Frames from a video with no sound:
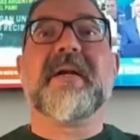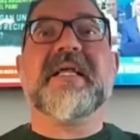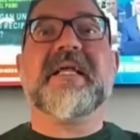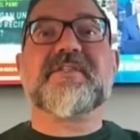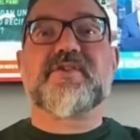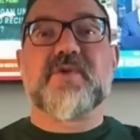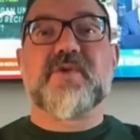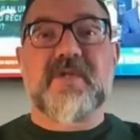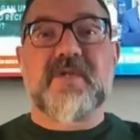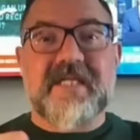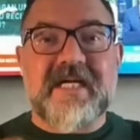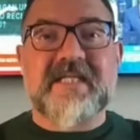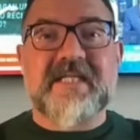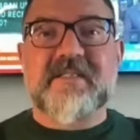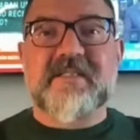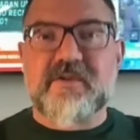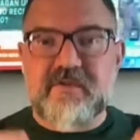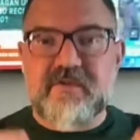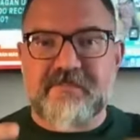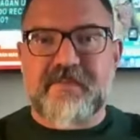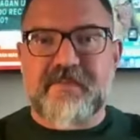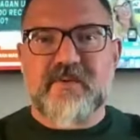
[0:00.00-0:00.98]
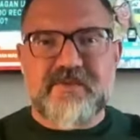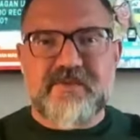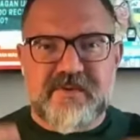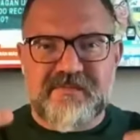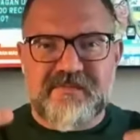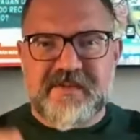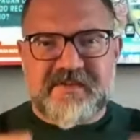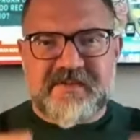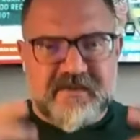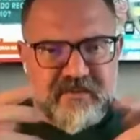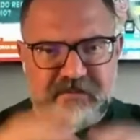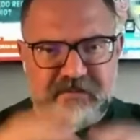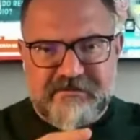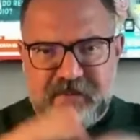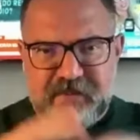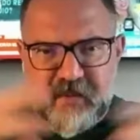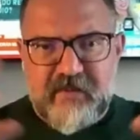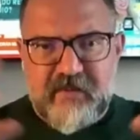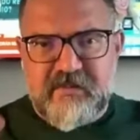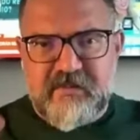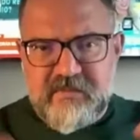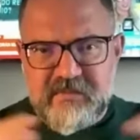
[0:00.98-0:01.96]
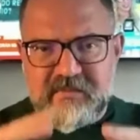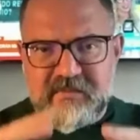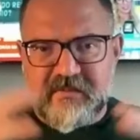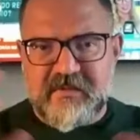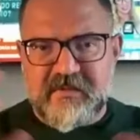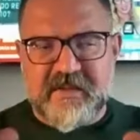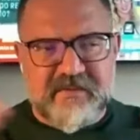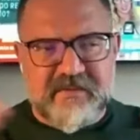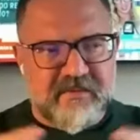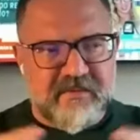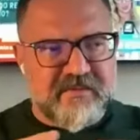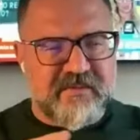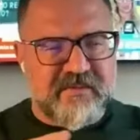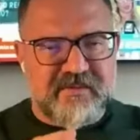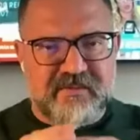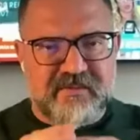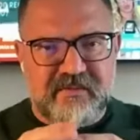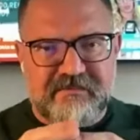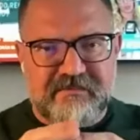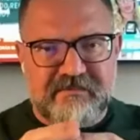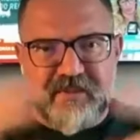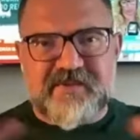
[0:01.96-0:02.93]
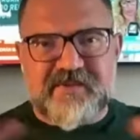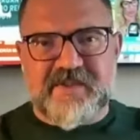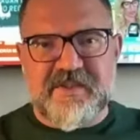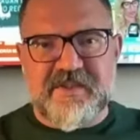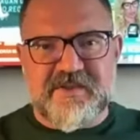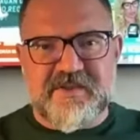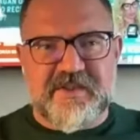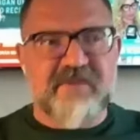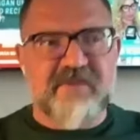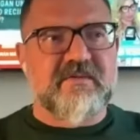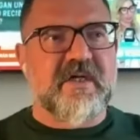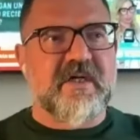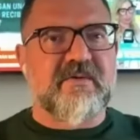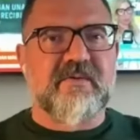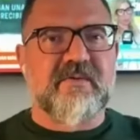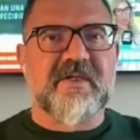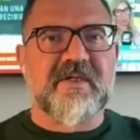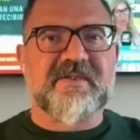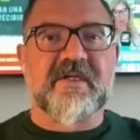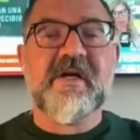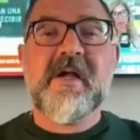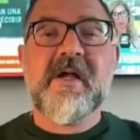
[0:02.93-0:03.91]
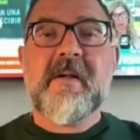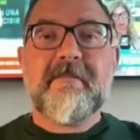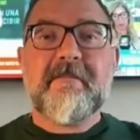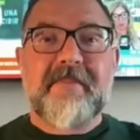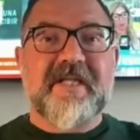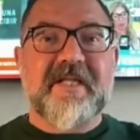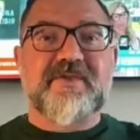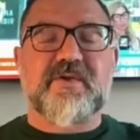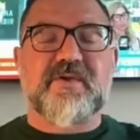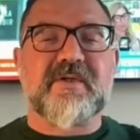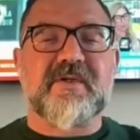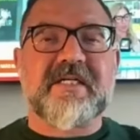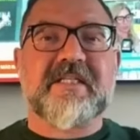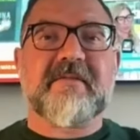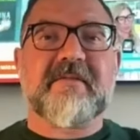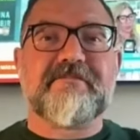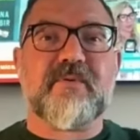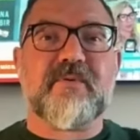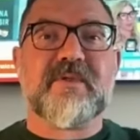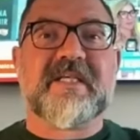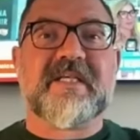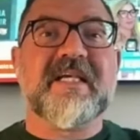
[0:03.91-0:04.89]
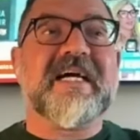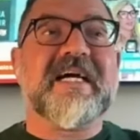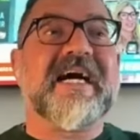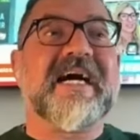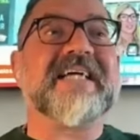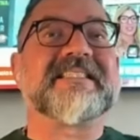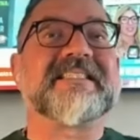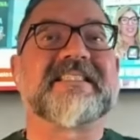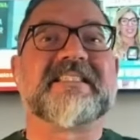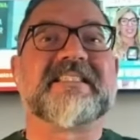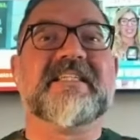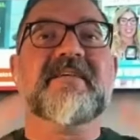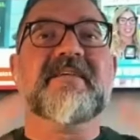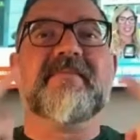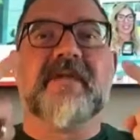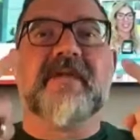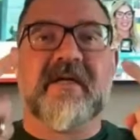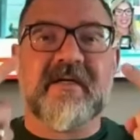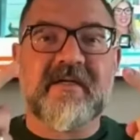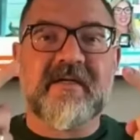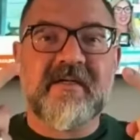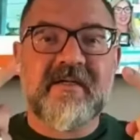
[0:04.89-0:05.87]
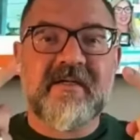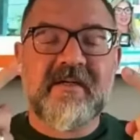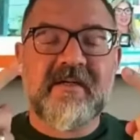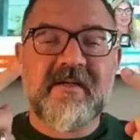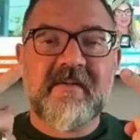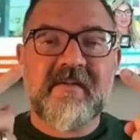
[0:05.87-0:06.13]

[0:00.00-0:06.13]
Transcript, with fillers: pressionada do ponto de vista do bom, eh, do, do, do bom sentido da coisa, pressionada porque acima